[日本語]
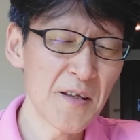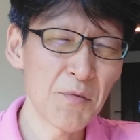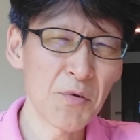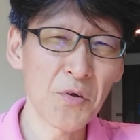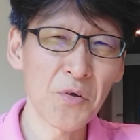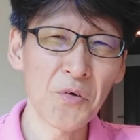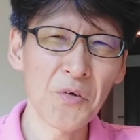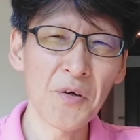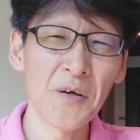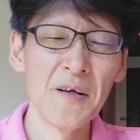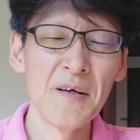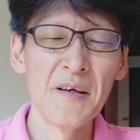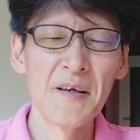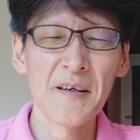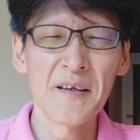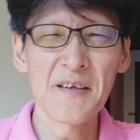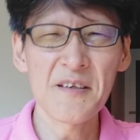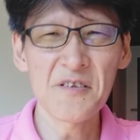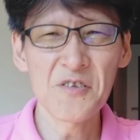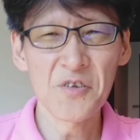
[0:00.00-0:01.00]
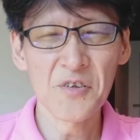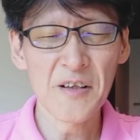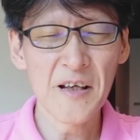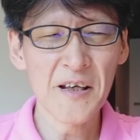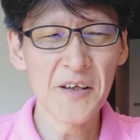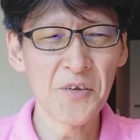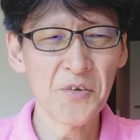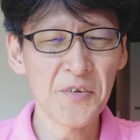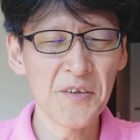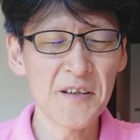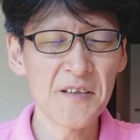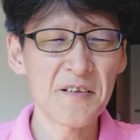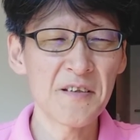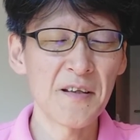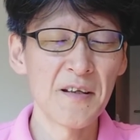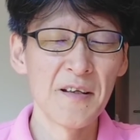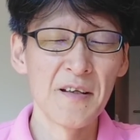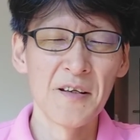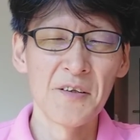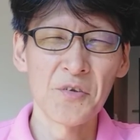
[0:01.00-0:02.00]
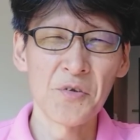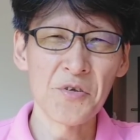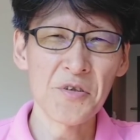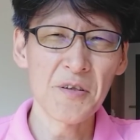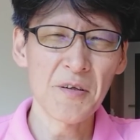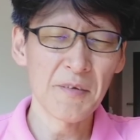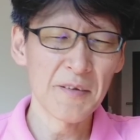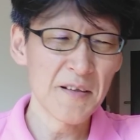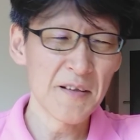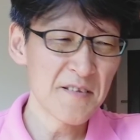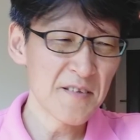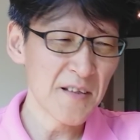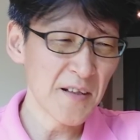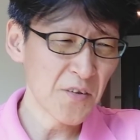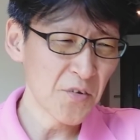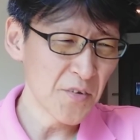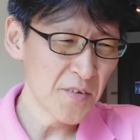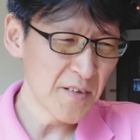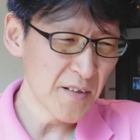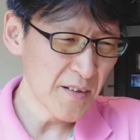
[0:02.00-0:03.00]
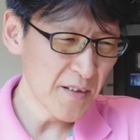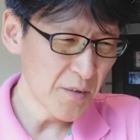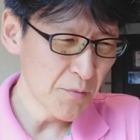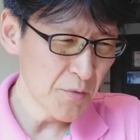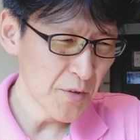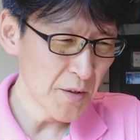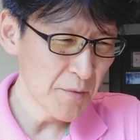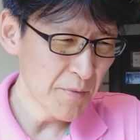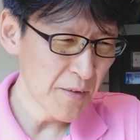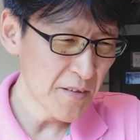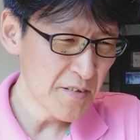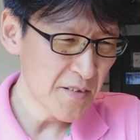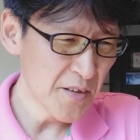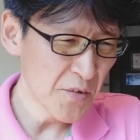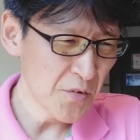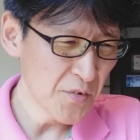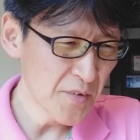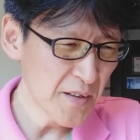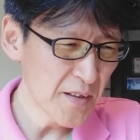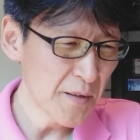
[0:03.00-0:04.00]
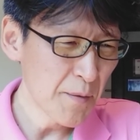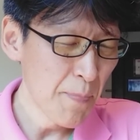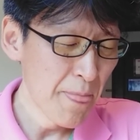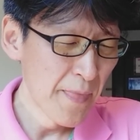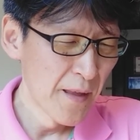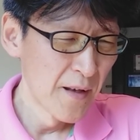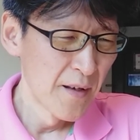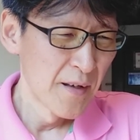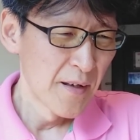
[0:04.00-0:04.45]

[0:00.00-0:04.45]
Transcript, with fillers: でもこの記事の内容にとしては私さっき、さっきも言いましたように、